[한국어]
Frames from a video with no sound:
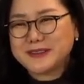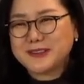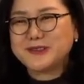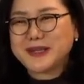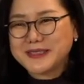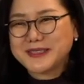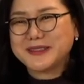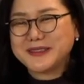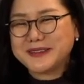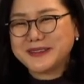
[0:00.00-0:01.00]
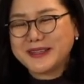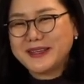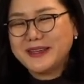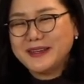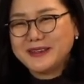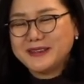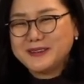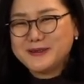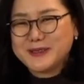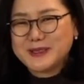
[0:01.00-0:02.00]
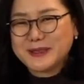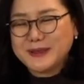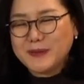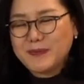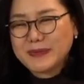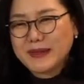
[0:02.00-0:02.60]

저도 같이 읽었는데 읽으면서